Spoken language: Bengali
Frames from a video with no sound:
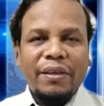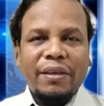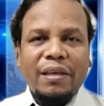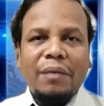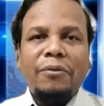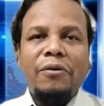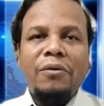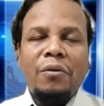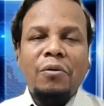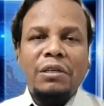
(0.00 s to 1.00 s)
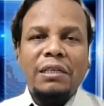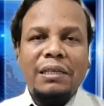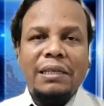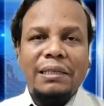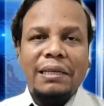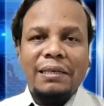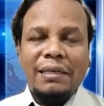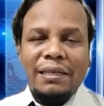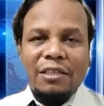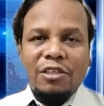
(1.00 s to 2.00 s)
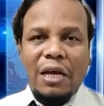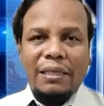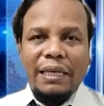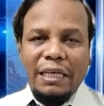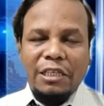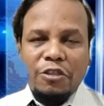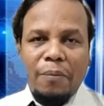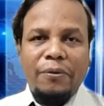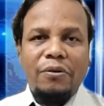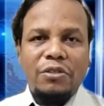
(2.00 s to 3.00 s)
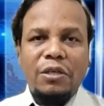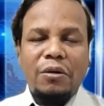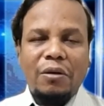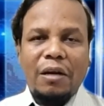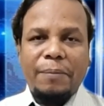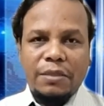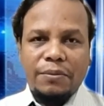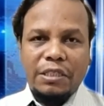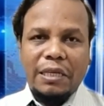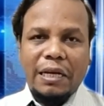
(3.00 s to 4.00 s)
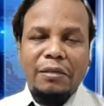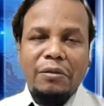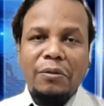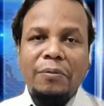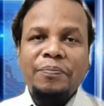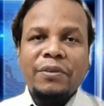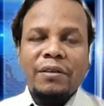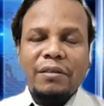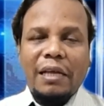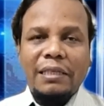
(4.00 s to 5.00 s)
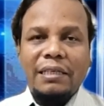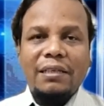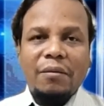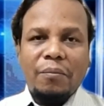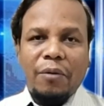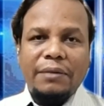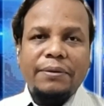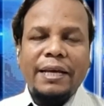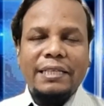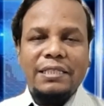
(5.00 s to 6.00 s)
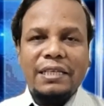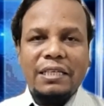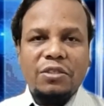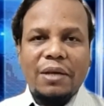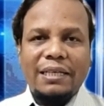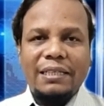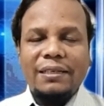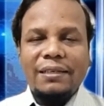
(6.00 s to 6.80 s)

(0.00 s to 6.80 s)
এবং কূটনীতিকদের সাথে এই সম্পর্ক ছিন্ন করার পাশাপাশি তারা কিন্তু তাদের বলিভিয়ায় যে ইসরায়েলের